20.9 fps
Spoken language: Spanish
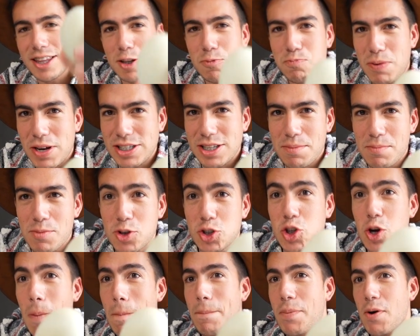después de
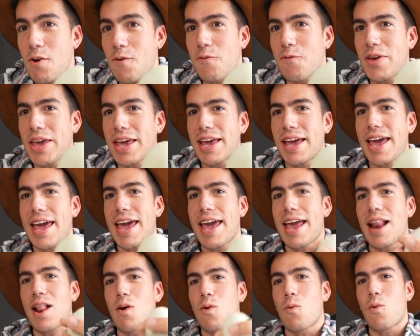mucho, por fin
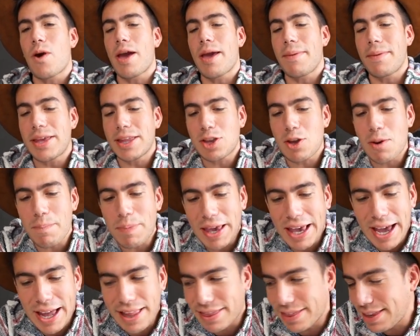el huevito
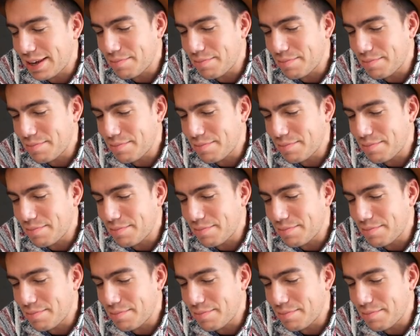picante.